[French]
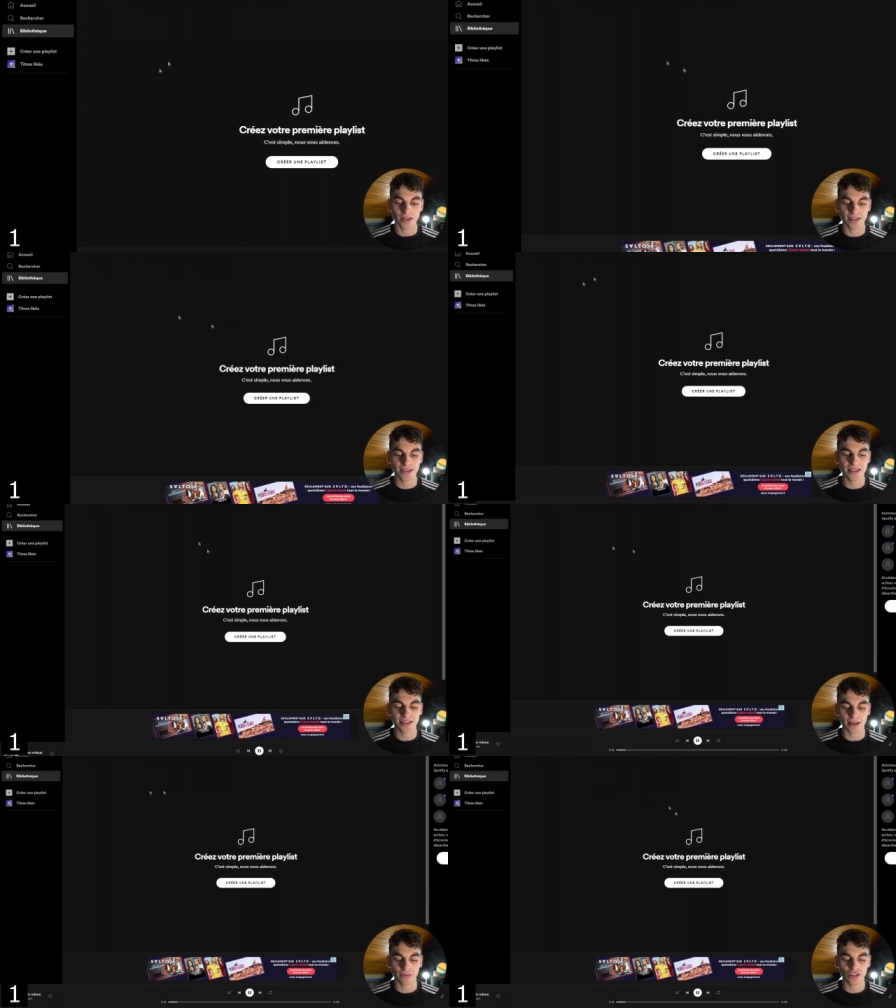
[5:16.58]
c'est ici
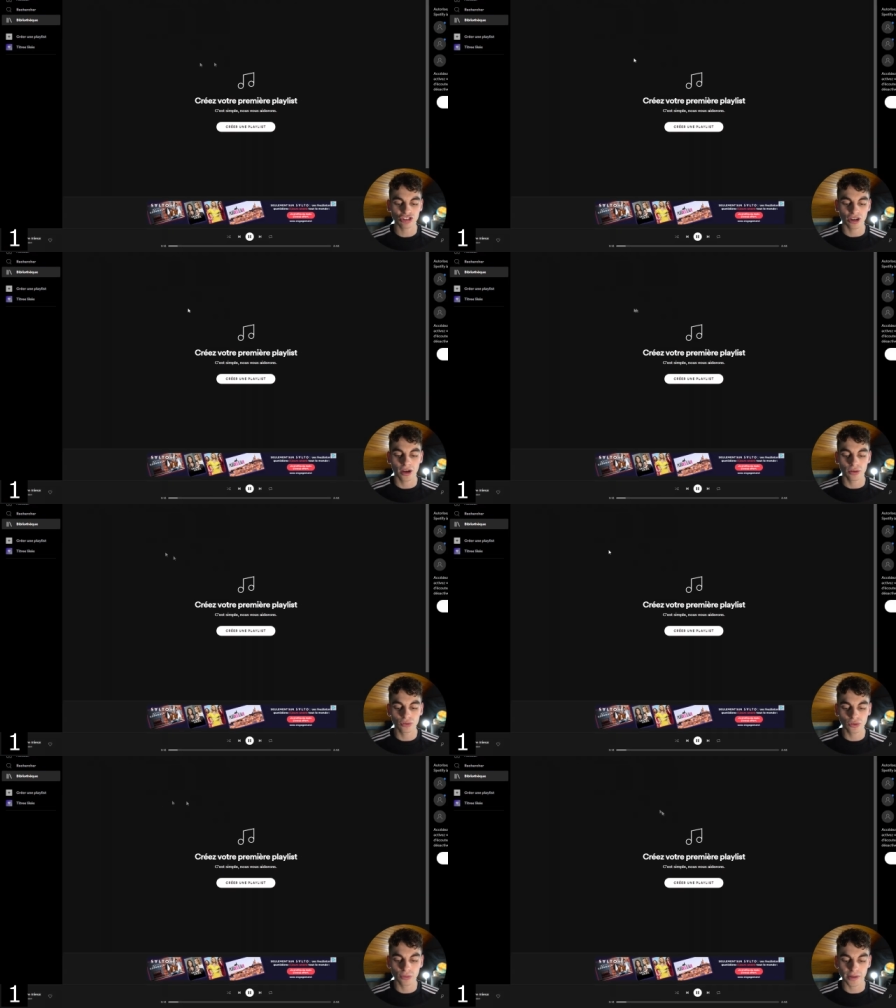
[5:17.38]
que s'affichent
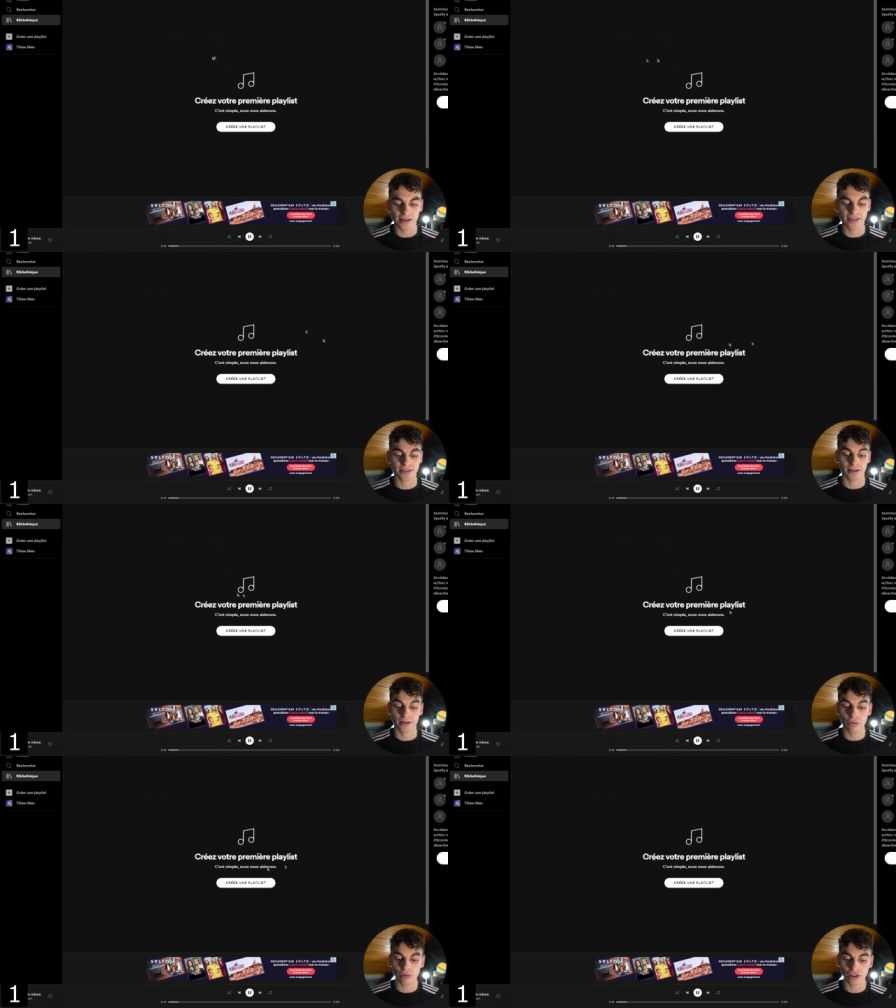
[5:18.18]
toutes nos playlists.
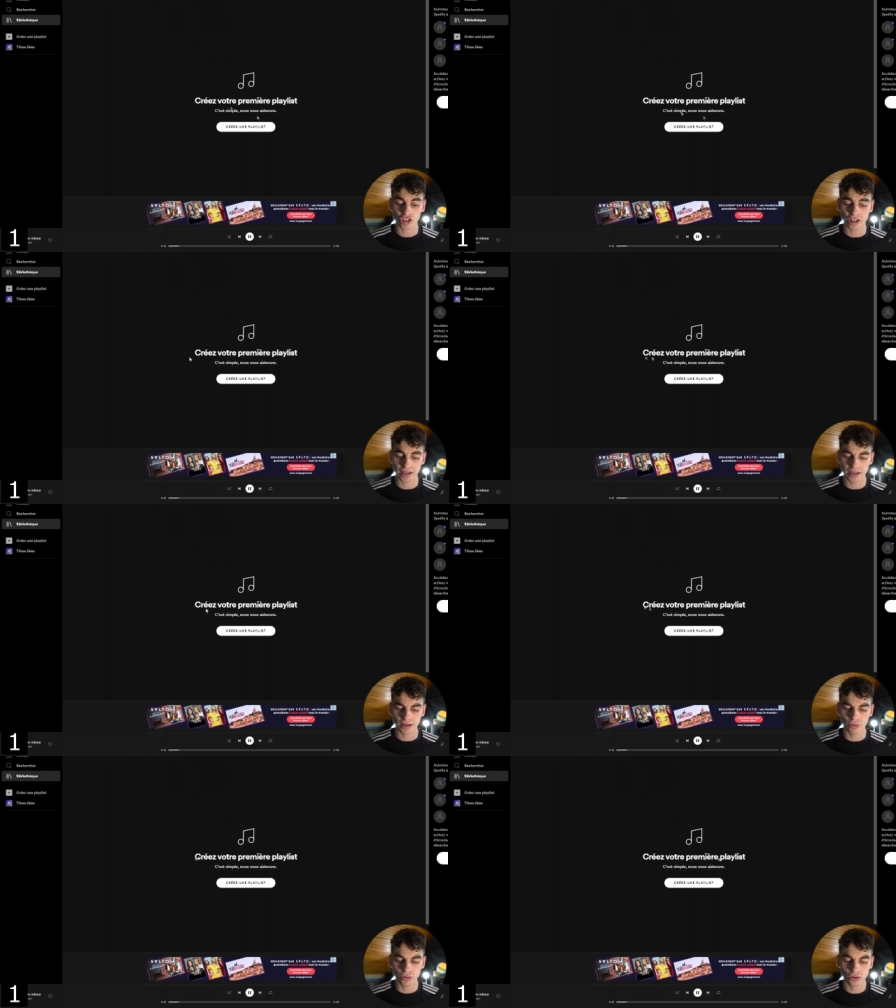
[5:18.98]
Là, on voit que j'ai
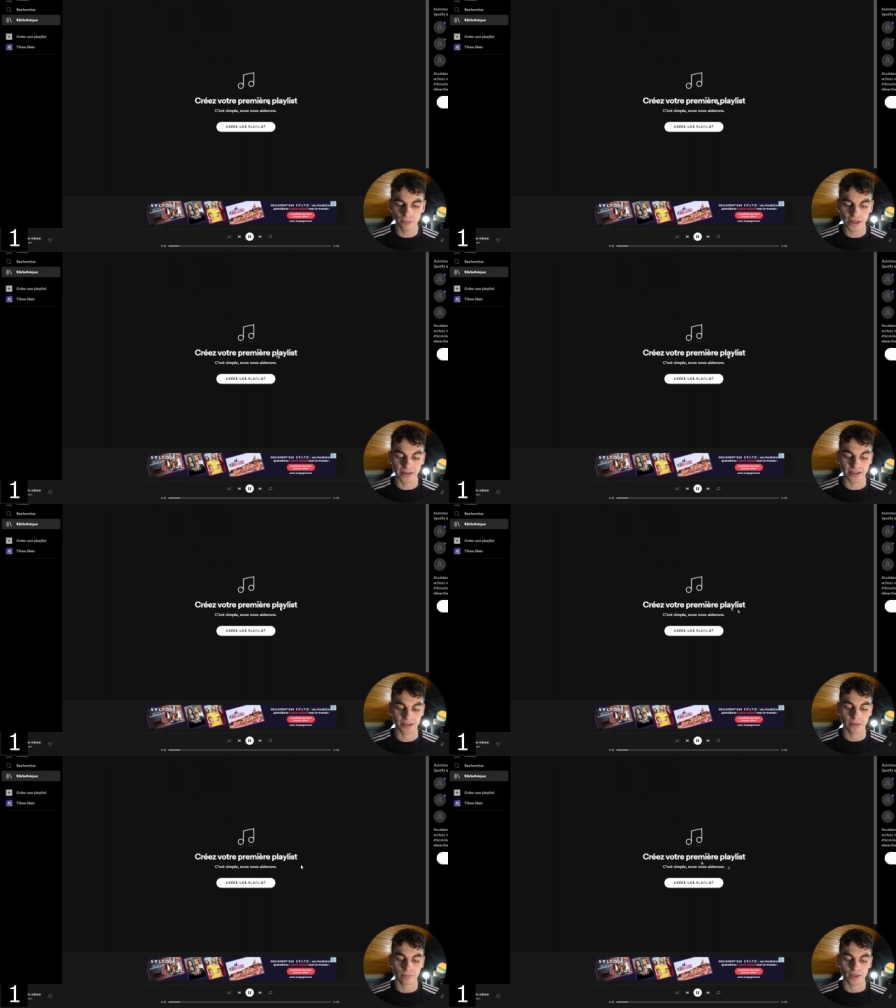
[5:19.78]
créé aucune
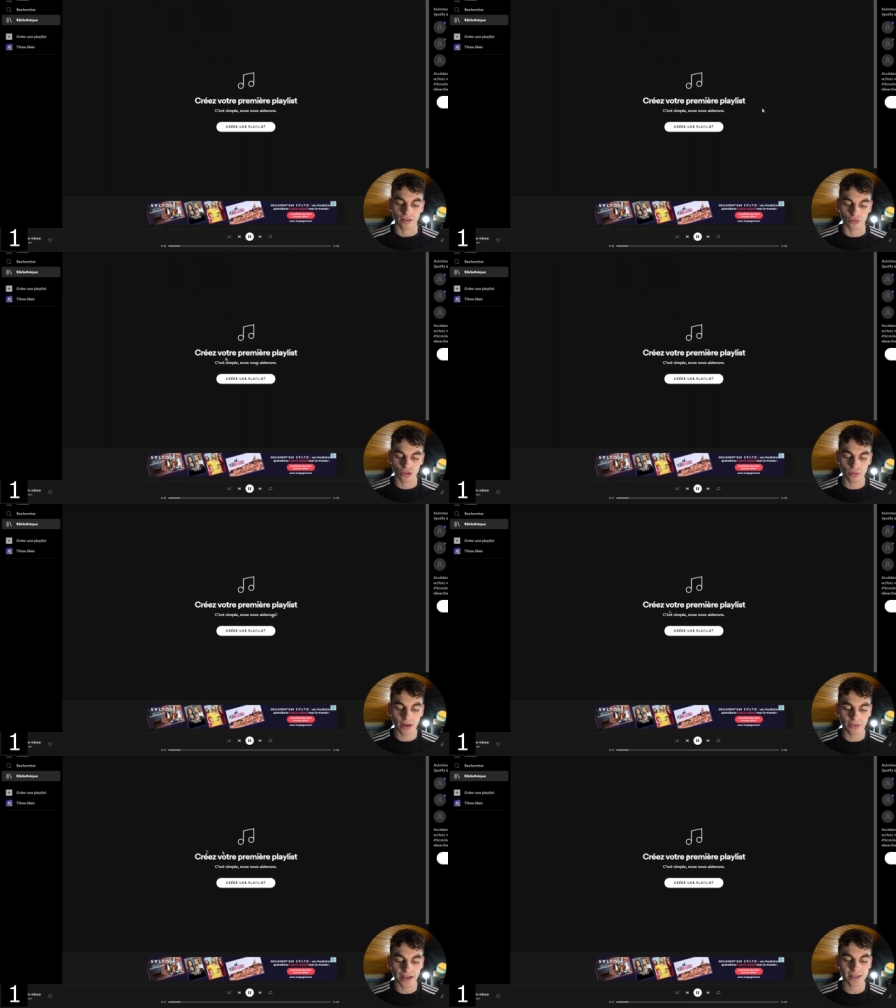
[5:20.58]
playlist. Donc ce qu'on
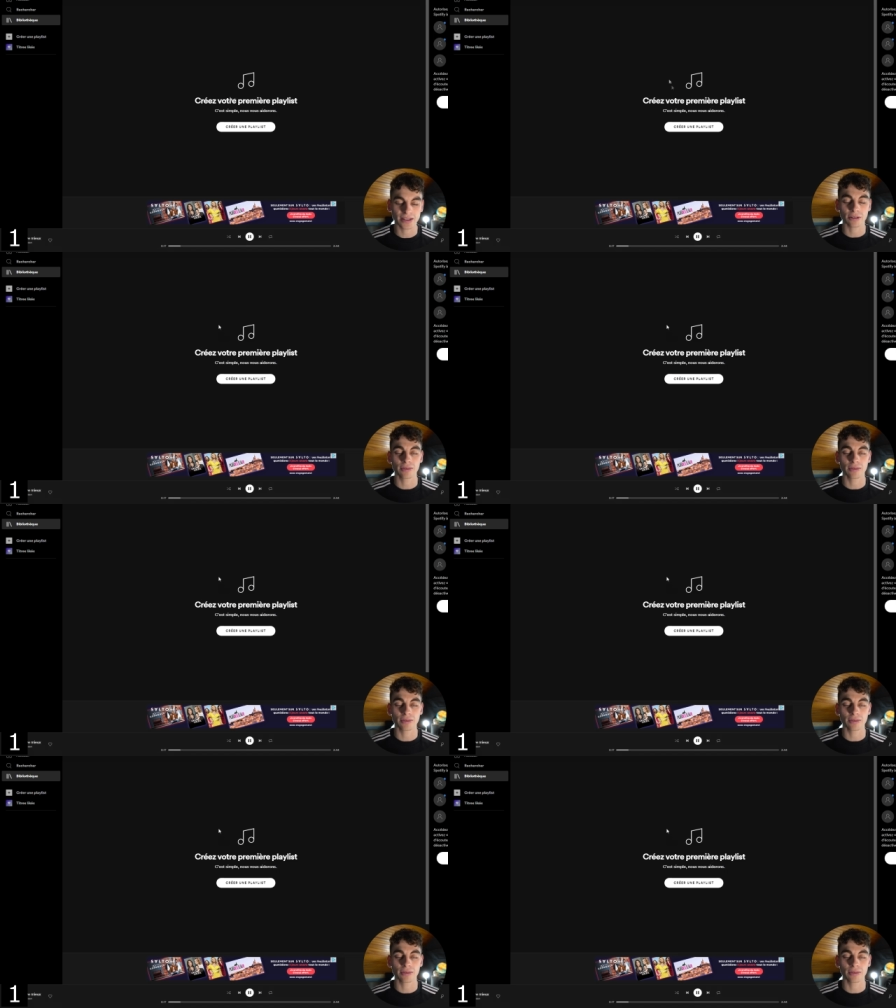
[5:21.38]
va faire, c'est